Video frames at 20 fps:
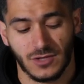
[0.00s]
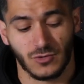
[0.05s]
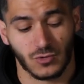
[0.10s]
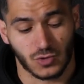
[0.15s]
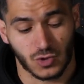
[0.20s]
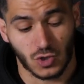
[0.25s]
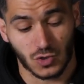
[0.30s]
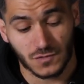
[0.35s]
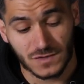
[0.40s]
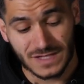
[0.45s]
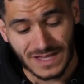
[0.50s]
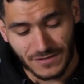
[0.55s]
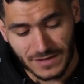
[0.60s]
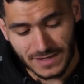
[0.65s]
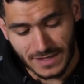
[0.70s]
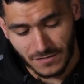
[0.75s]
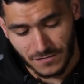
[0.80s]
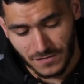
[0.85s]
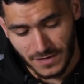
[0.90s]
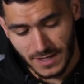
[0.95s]
Donc ce que je vous
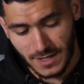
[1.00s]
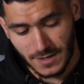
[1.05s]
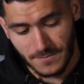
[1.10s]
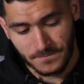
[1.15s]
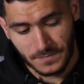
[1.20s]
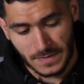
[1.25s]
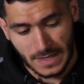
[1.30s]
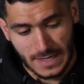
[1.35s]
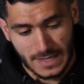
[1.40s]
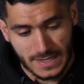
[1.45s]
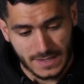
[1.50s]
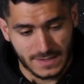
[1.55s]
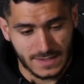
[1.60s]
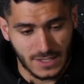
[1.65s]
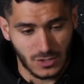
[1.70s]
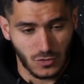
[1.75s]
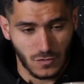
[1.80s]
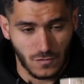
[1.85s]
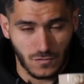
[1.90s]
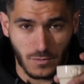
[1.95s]
invite à faire,
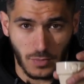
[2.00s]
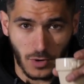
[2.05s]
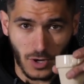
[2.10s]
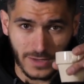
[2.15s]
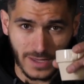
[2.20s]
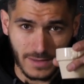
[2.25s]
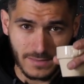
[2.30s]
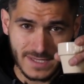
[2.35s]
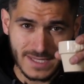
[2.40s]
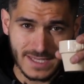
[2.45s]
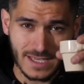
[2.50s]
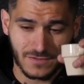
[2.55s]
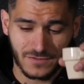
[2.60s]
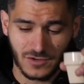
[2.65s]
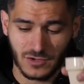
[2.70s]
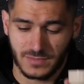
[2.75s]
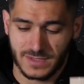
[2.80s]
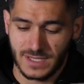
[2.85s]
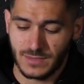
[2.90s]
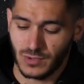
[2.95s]
c'est de vous prendre un petit café,
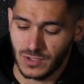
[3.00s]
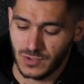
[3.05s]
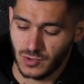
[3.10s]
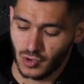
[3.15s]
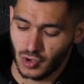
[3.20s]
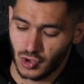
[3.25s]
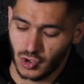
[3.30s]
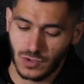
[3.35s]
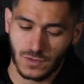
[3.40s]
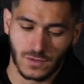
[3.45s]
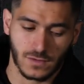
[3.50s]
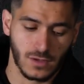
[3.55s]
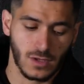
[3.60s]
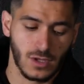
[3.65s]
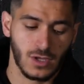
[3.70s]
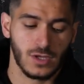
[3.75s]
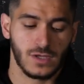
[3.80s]
une petite boisson chaude.